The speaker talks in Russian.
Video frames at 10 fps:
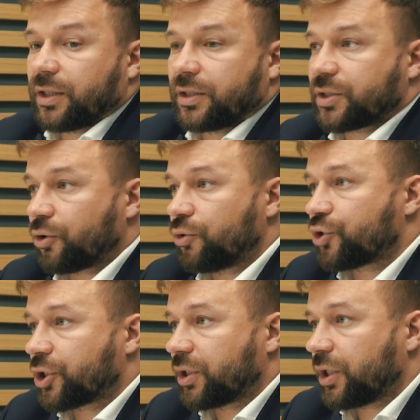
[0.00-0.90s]
Эскроу
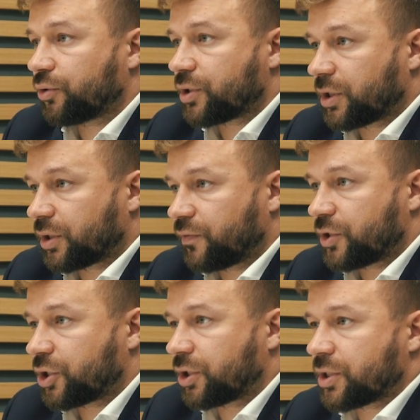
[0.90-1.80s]
счета, то есть это
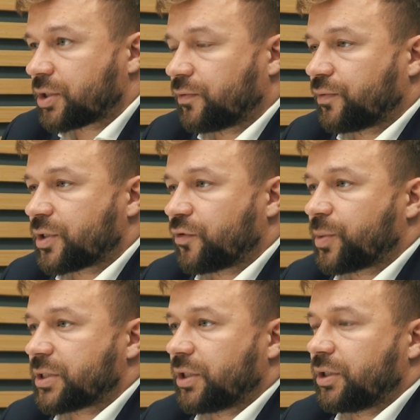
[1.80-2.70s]
214 ФЗ в
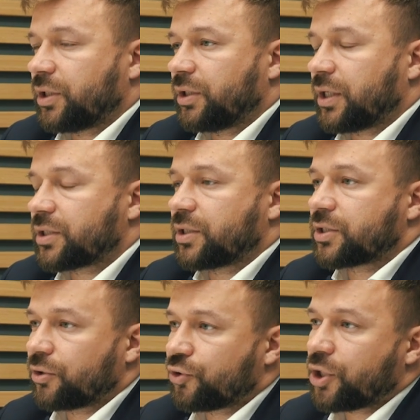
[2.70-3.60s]
последней редакции,
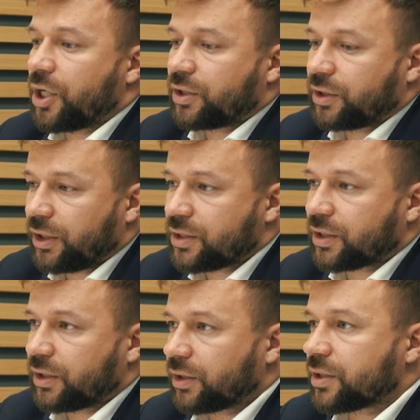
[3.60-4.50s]
исключает
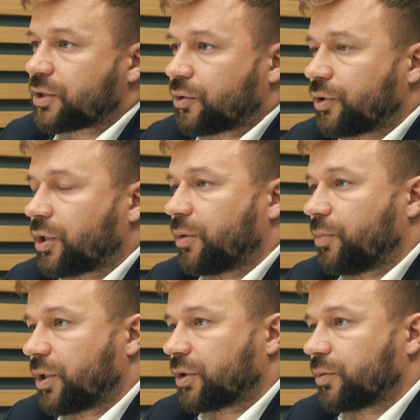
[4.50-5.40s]
риск недостройки
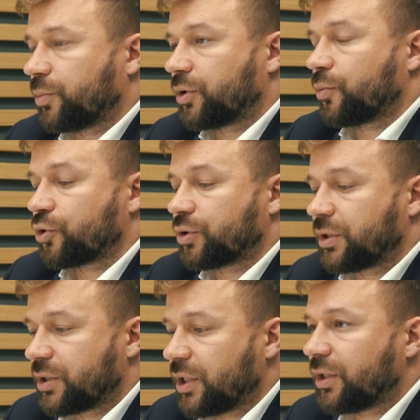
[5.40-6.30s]
объекта, потому что
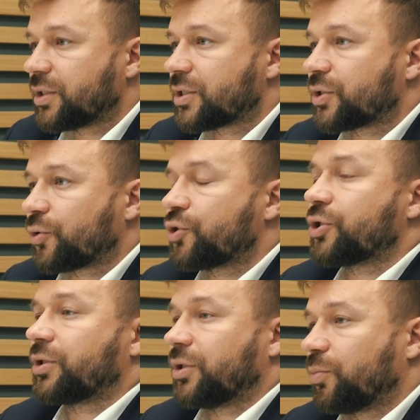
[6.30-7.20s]
деньги
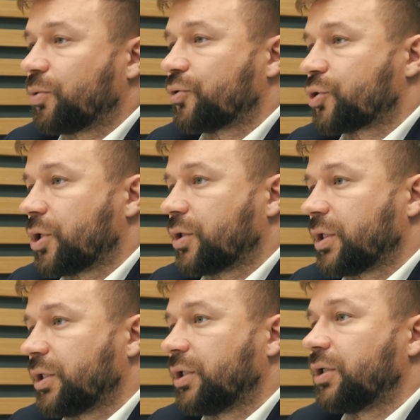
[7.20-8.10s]
застройщик не получает,
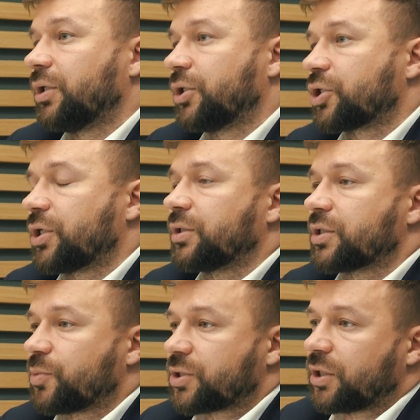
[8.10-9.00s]
они лежат на
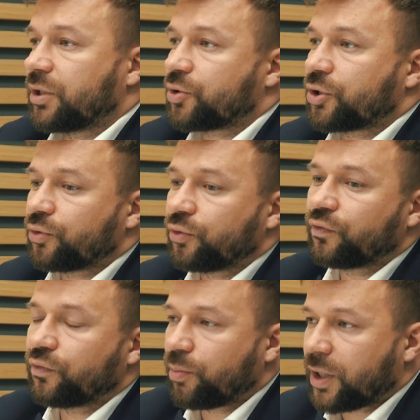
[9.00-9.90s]
специальном счету
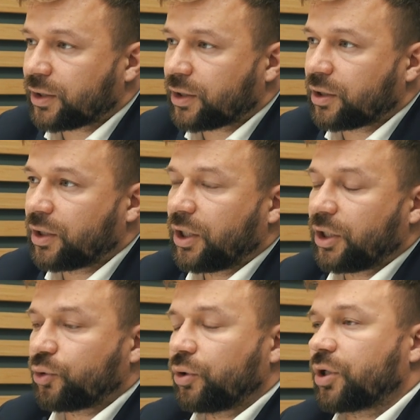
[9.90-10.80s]
в банке.
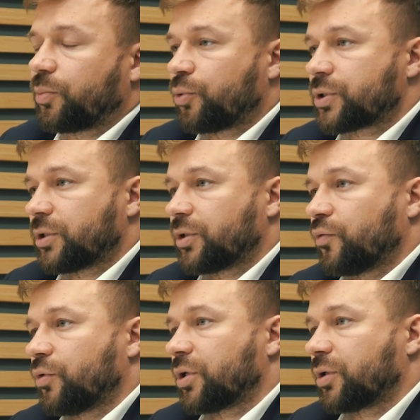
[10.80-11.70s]
И только после
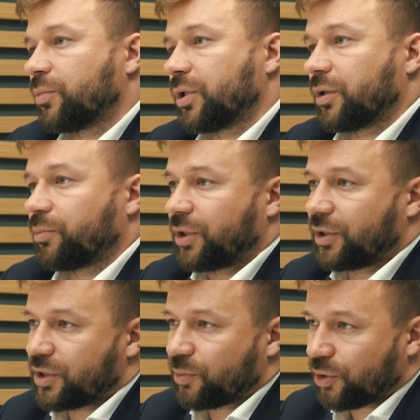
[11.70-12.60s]
того, как мы
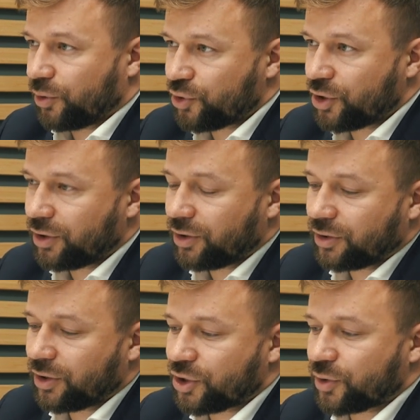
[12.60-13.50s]
передадим ключи
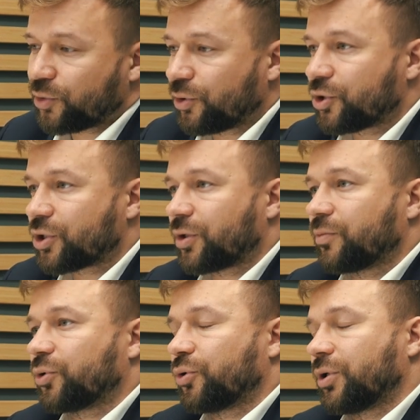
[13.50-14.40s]
нашим
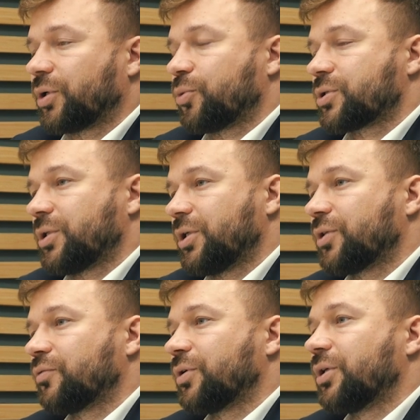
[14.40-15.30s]
дольщикам, только после
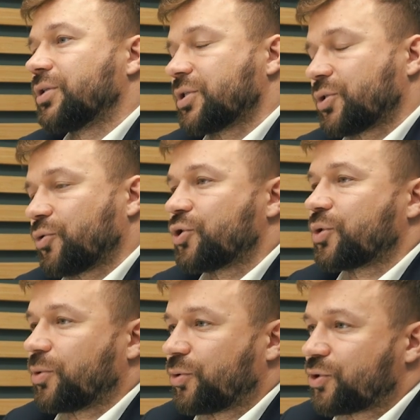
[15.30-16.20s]
этого
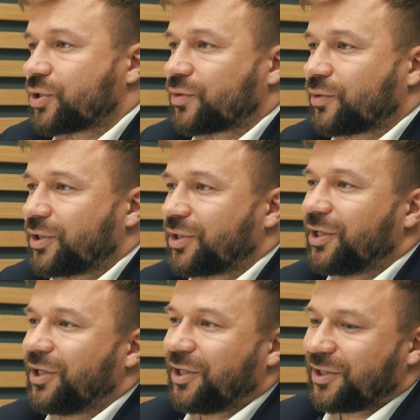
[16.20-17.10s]
застройщик получит свои
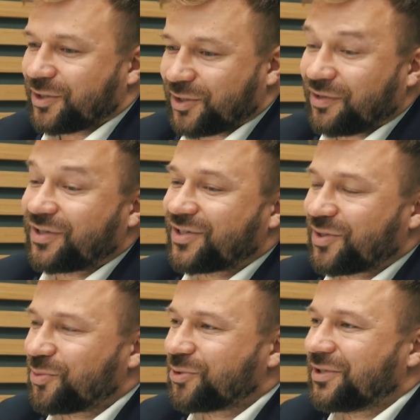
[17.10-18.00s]

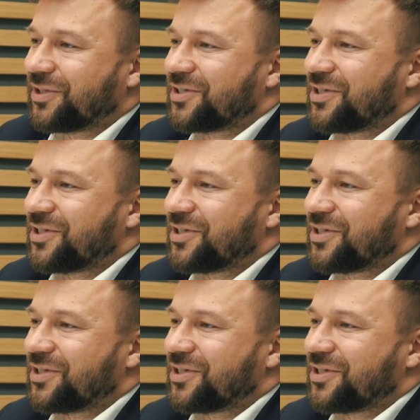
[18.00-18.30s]
заработанные